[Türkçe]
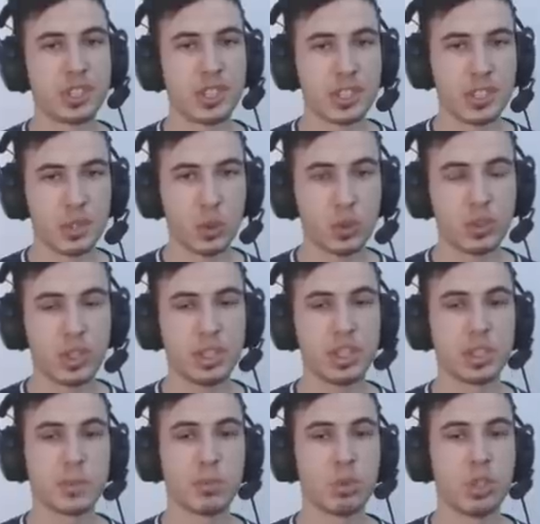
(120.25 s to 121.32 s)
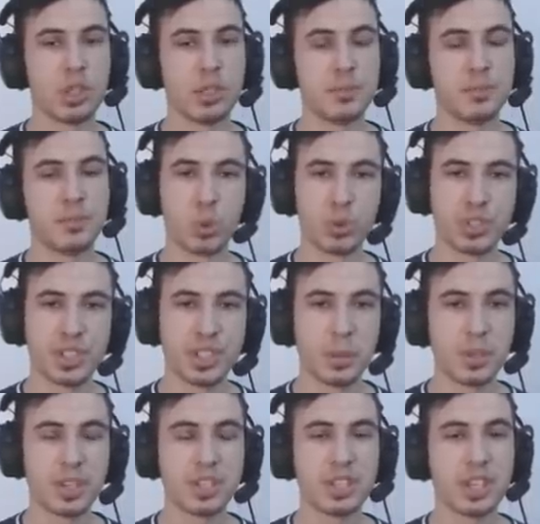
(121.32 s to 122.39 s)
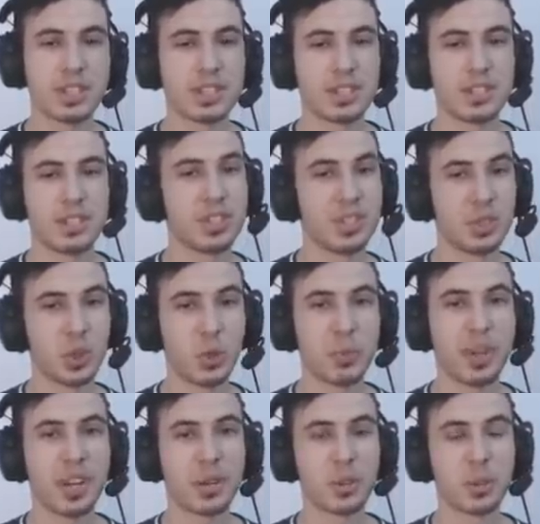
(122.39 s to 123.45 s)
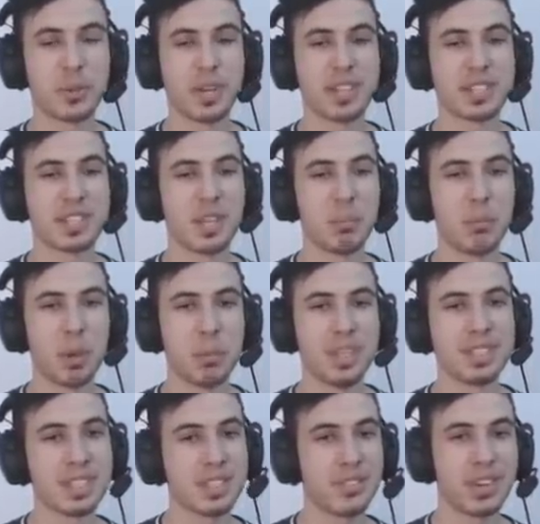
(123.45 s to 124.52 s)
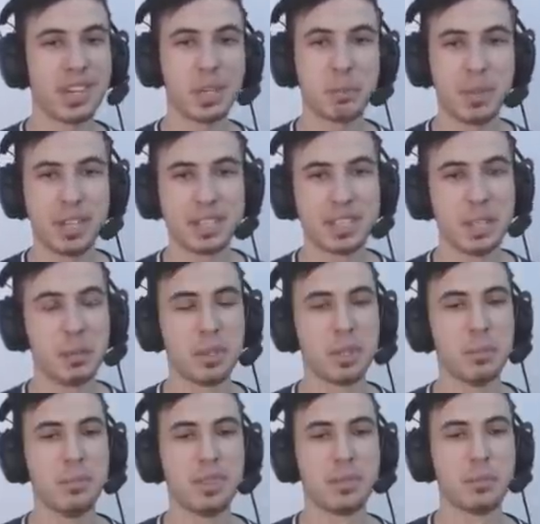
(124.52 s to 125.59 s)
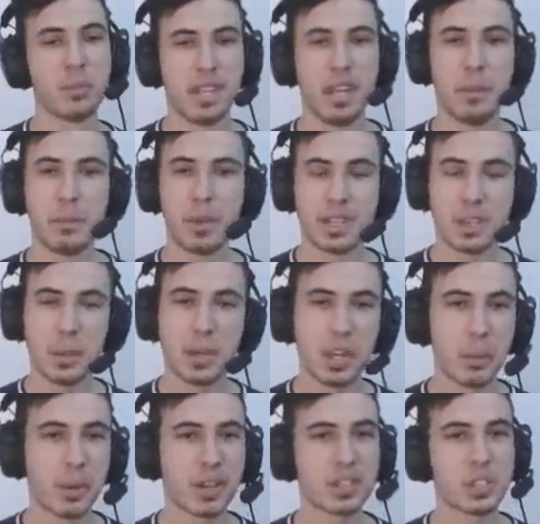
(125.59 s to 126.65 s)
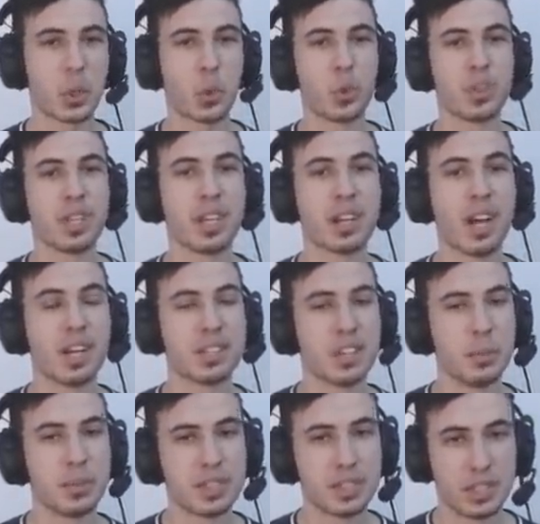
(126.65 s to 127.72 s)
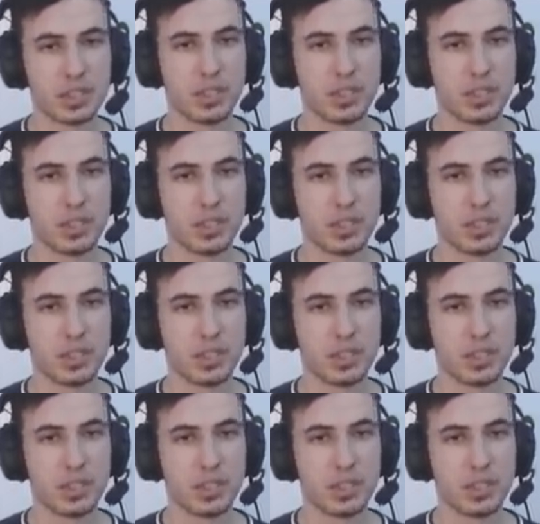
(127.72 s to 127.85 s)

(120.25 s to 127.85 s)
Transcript: içinde zaten göstereceğiz bunları. Morris'ine de bakacağız. Morris'ini çok merak ediyorum gerçekten. Mami izledi fakat ben izlemedim. Hep birlikte bakalım arkadaşlar oyunda katilimiz